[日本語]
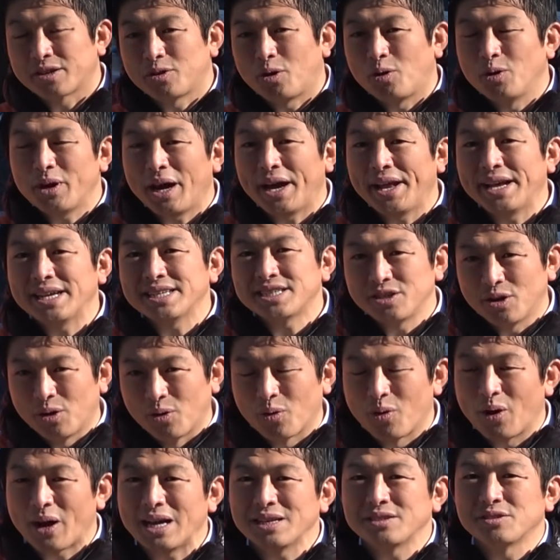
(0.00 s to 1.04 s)
こういう話を
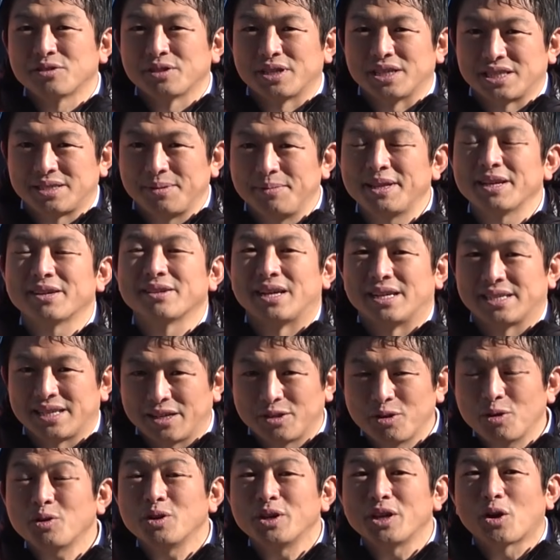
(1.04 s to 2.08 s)
ご家族でしてみてください。
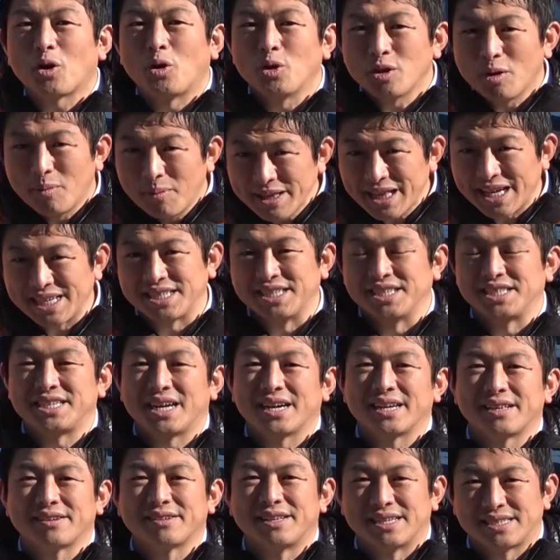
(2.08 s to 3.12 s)
特に子供たちにして
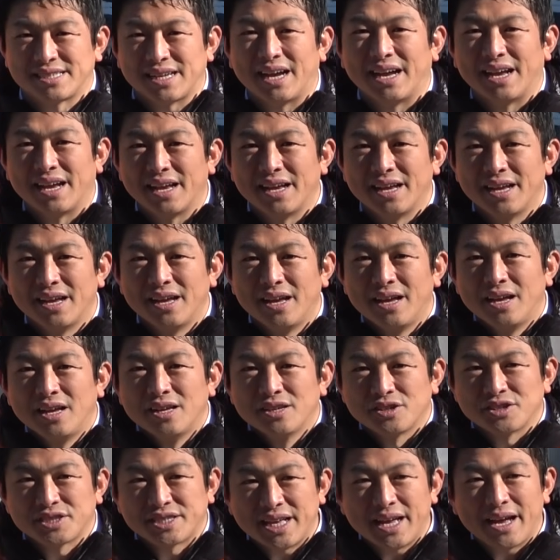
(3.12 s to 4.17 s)
あげてください。
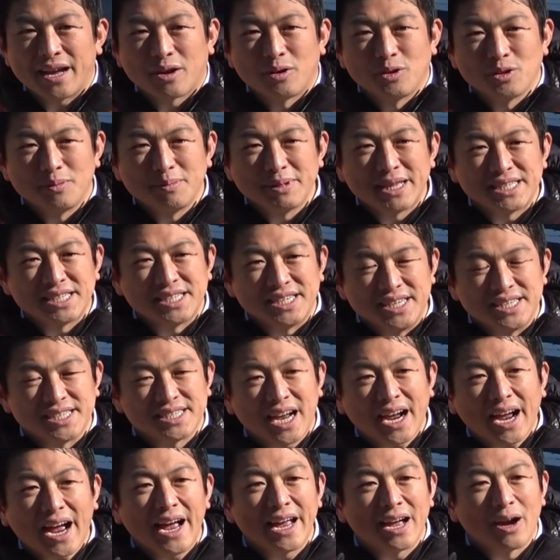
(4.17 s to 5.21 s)
そして子供たちに
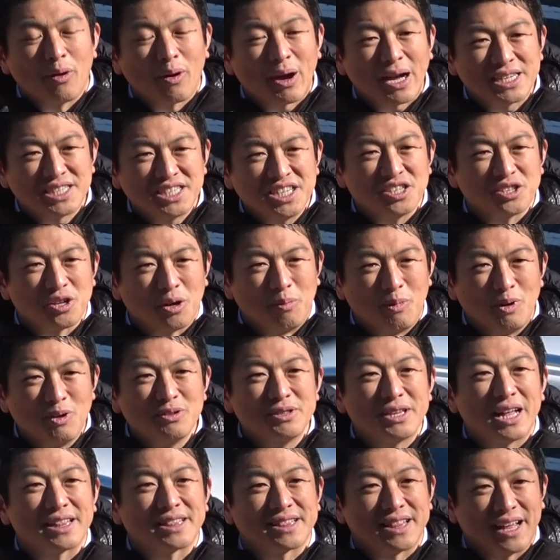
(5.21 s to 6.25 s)
社会がおかしいと思う
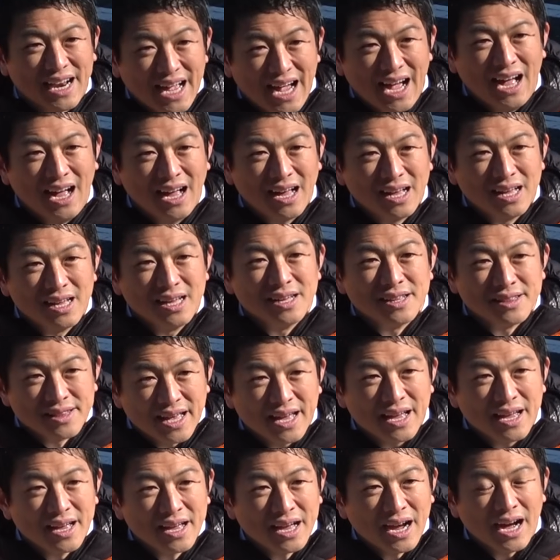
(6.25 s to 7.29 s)
んだったら、
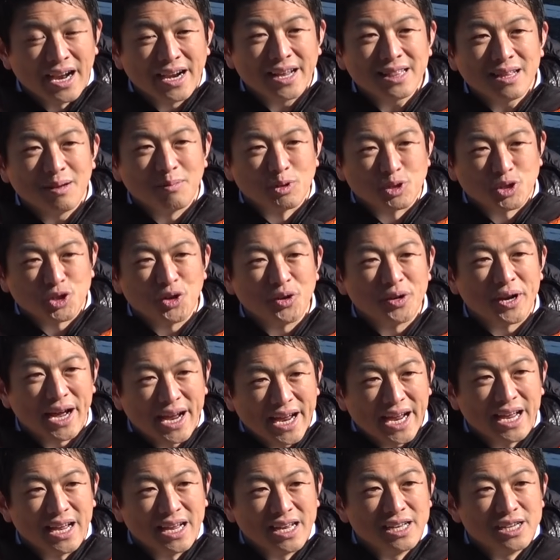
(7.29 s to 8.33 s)
ね、あなたも将
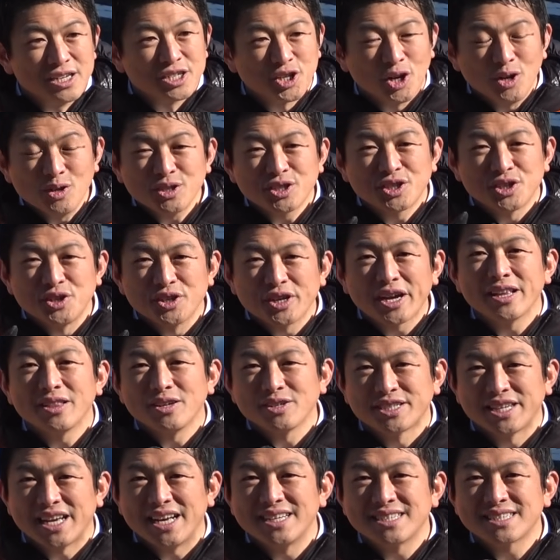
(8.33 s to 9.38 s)
来損するけど
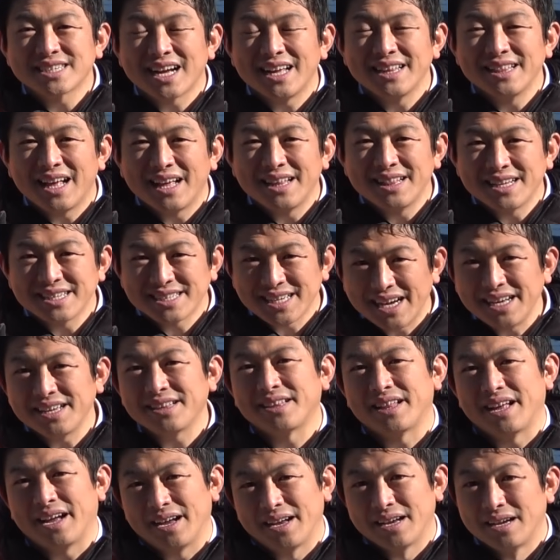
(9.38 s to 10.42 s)
政治家になりなさいっ
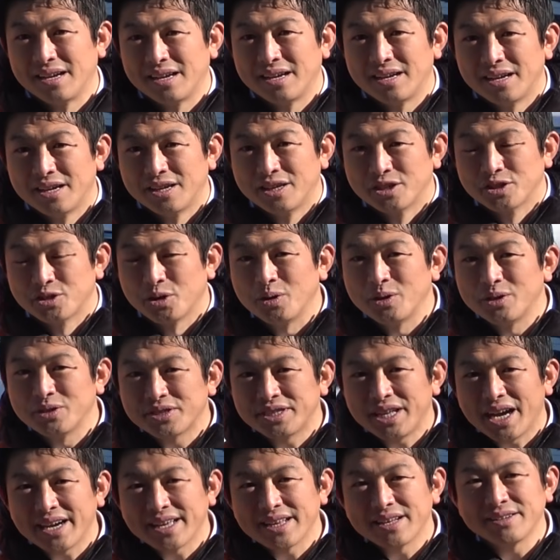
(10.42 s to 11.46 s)
て、そう言っ
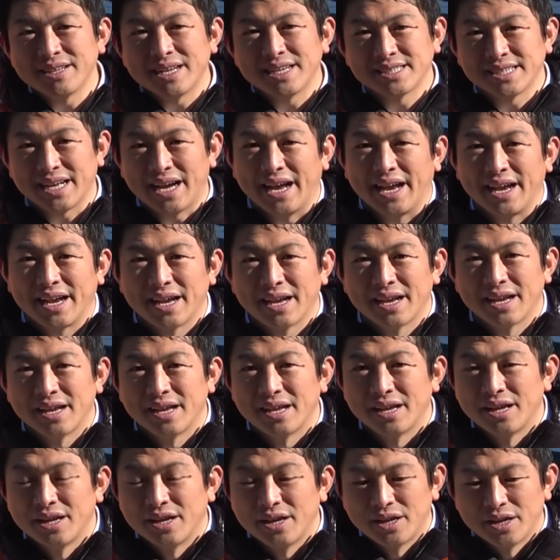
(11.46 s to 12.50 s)
てあげてください。
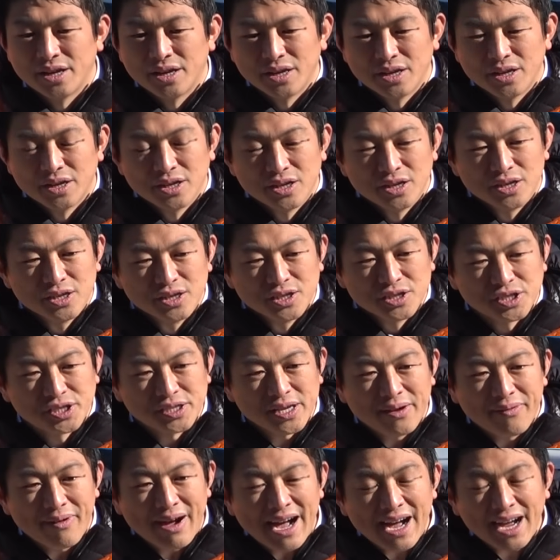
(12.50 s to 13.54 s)

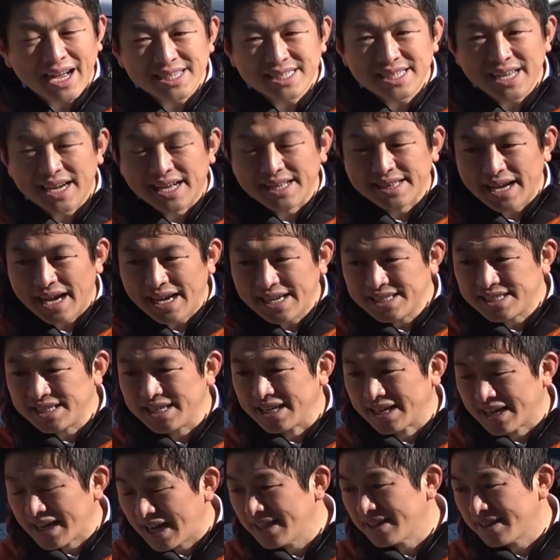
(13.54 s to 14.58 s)
末は博士か大
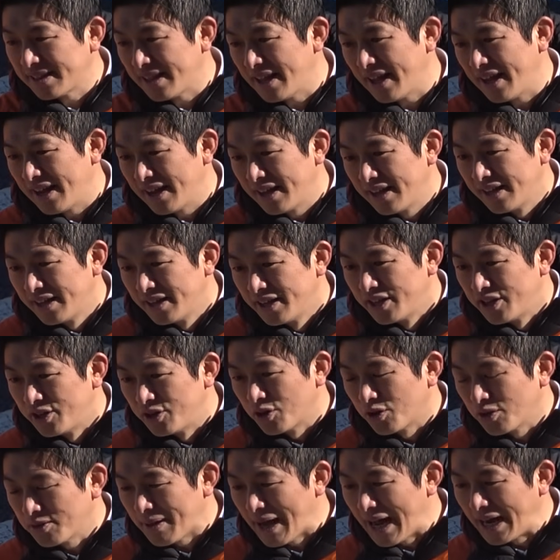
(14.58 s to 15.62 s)
臣かっていうこと